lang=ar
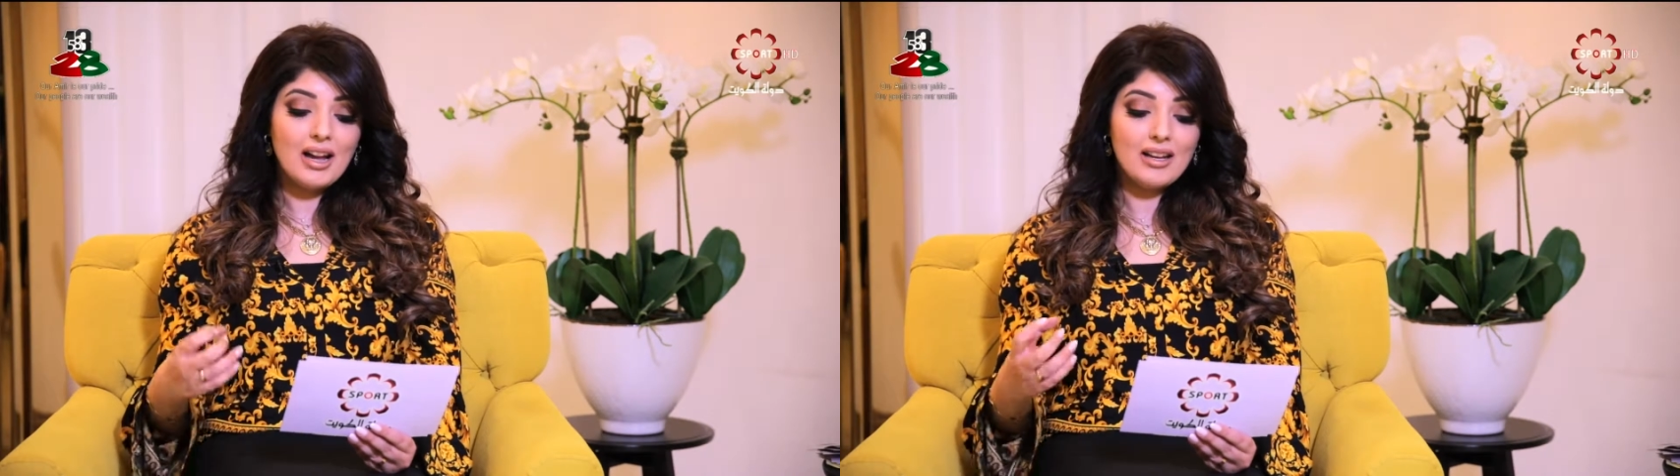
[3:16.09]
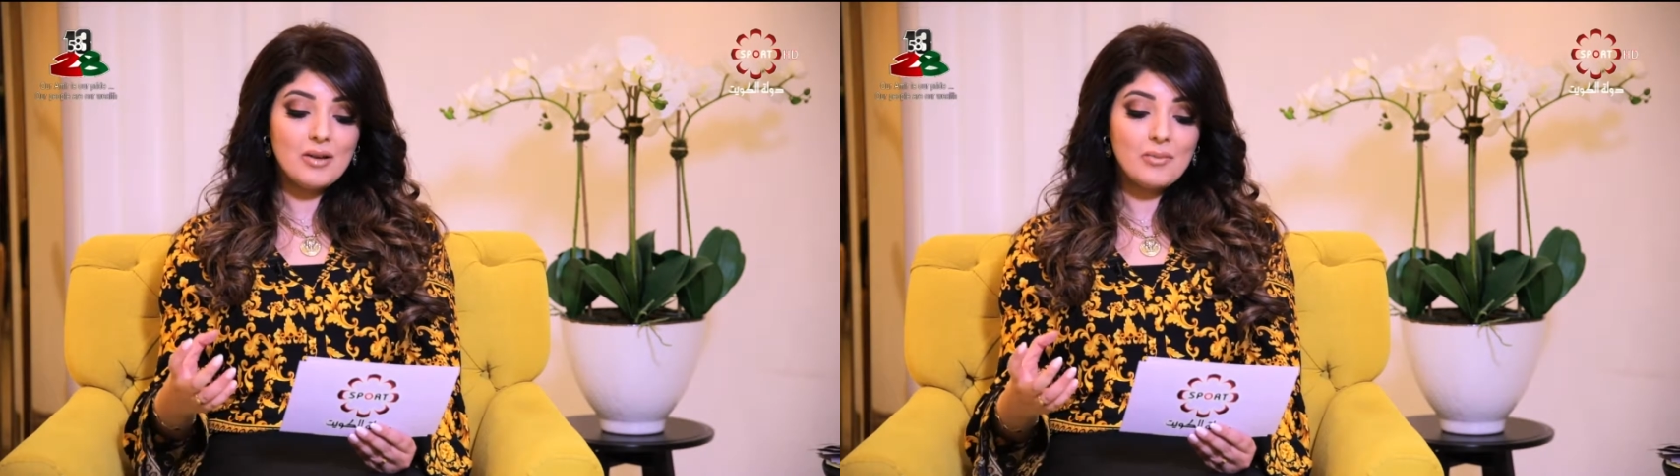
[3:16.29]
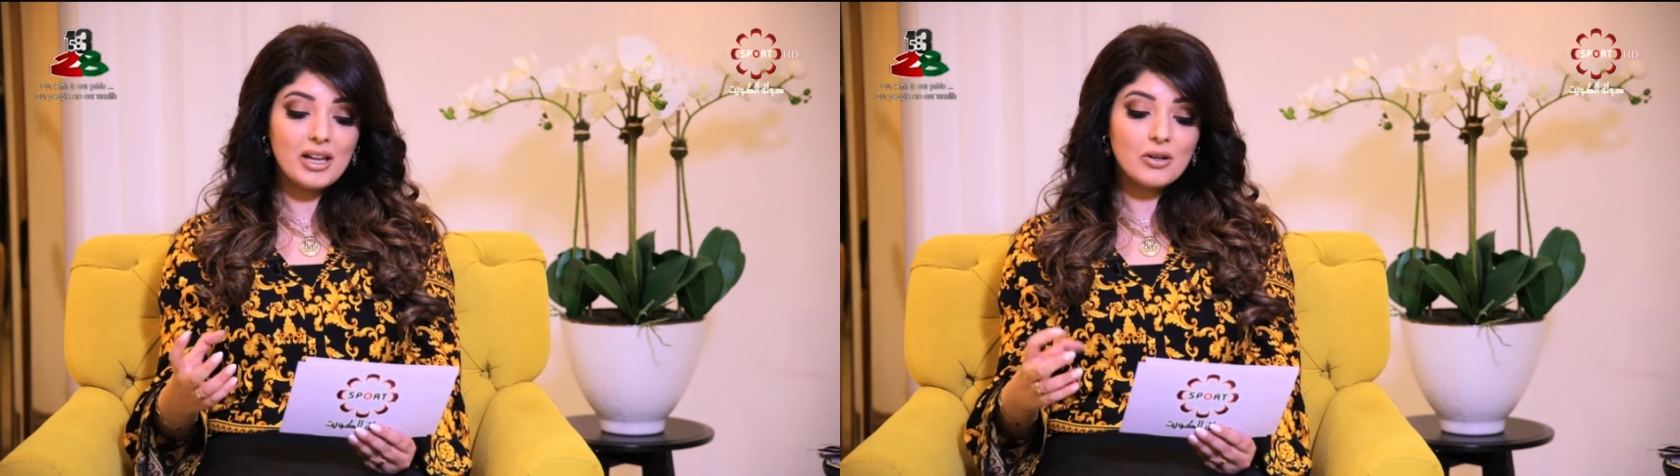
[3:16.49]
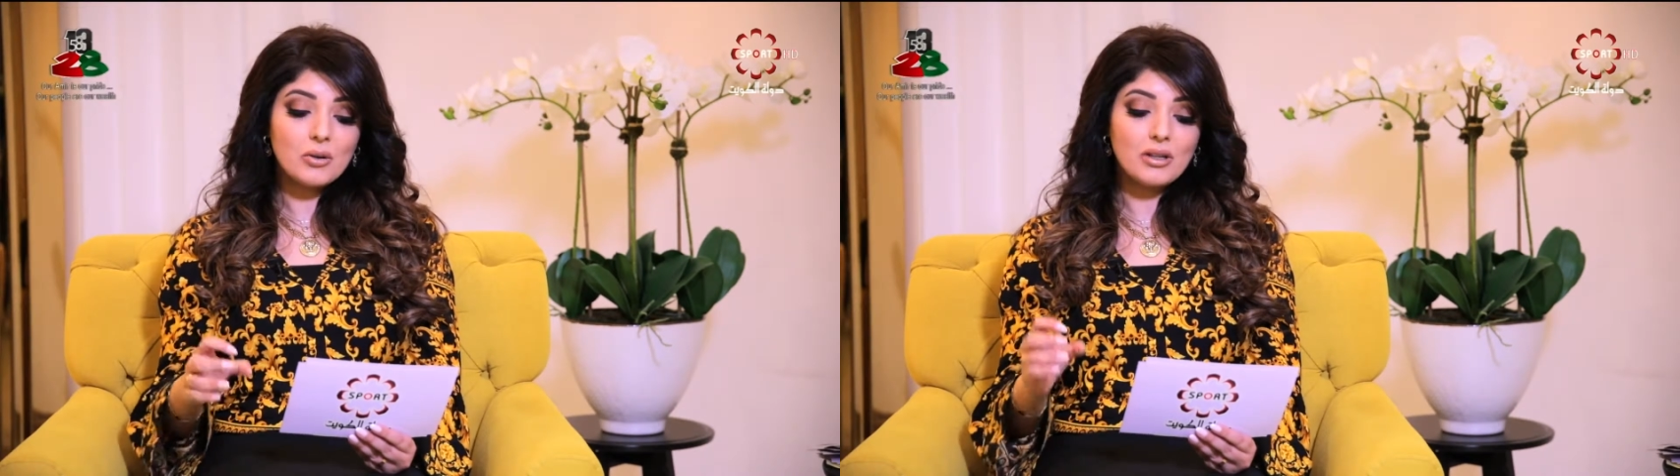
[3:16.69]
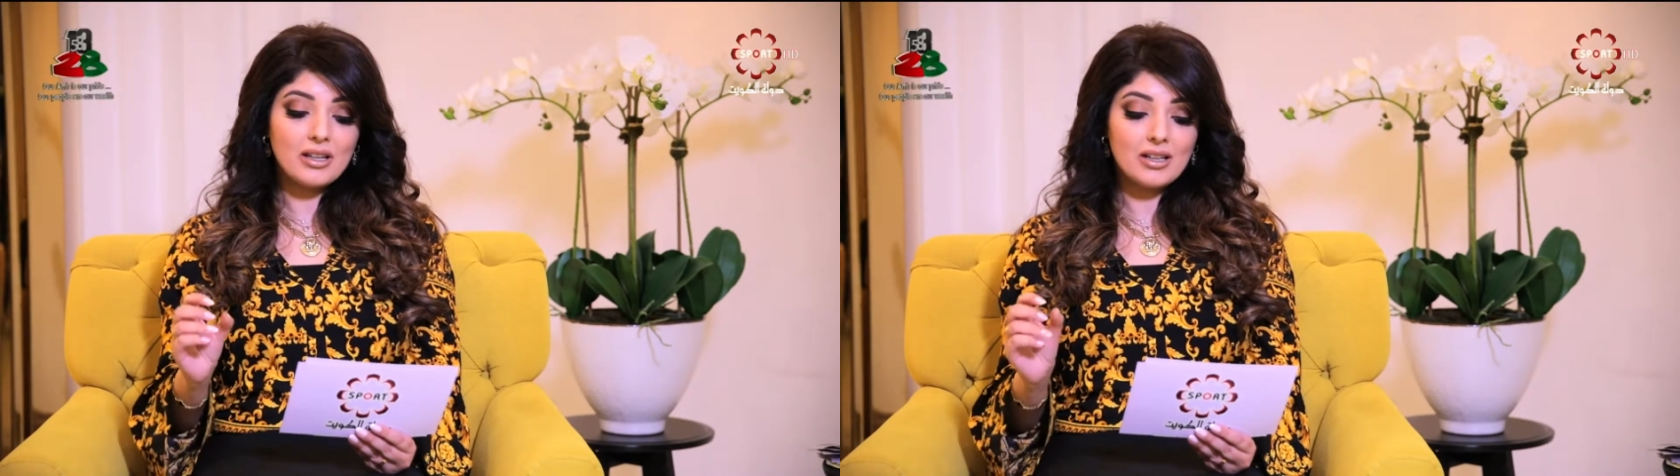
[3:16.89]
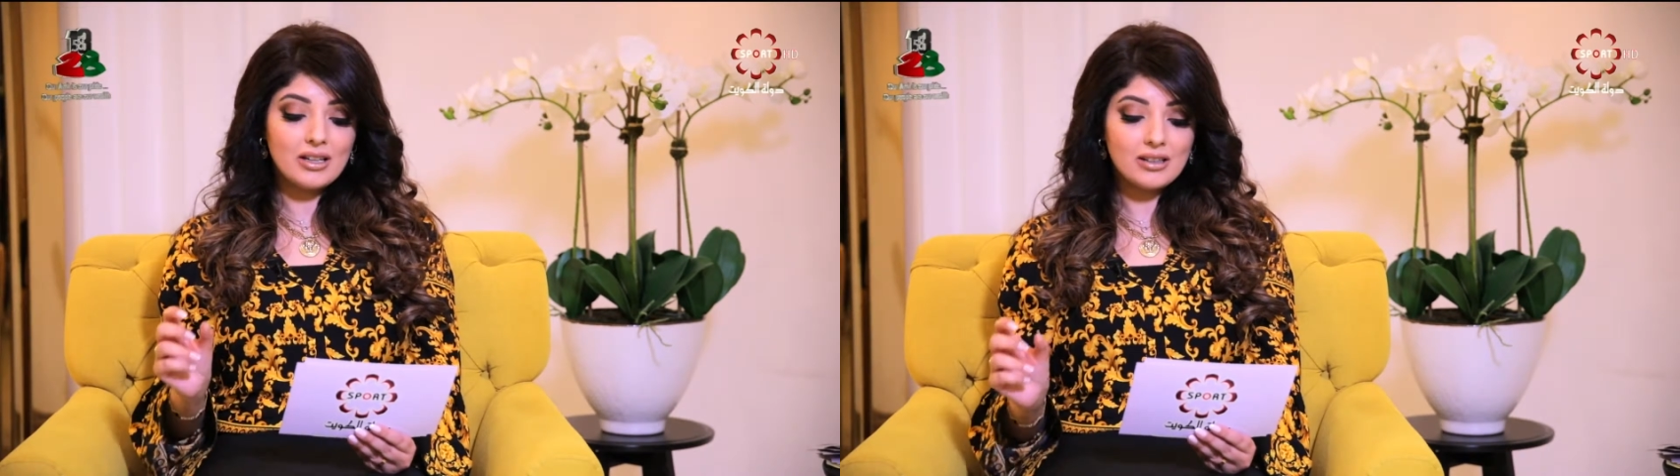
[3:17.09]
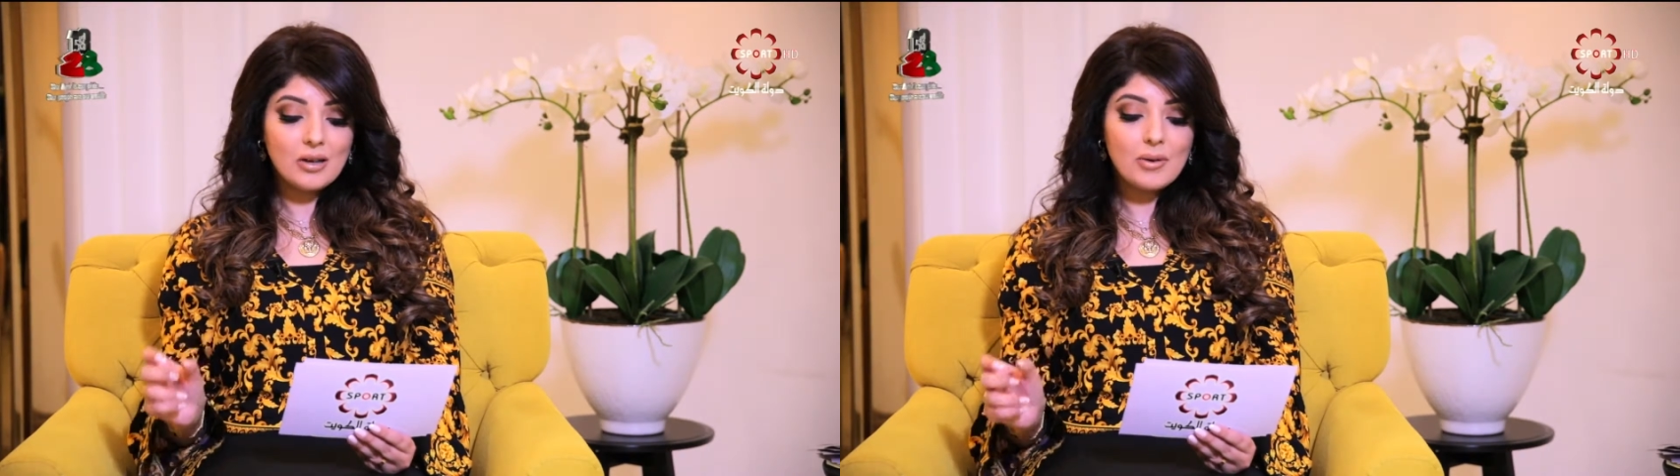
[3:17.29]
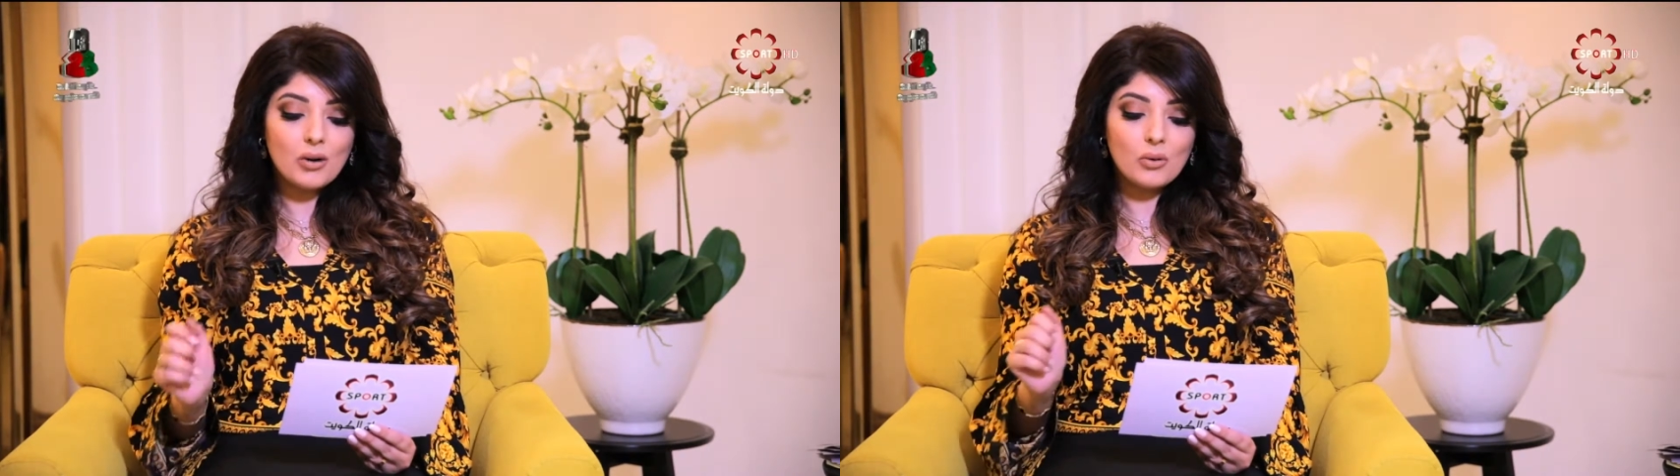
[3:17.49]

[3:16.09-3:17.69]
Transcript: لما يكون الطبق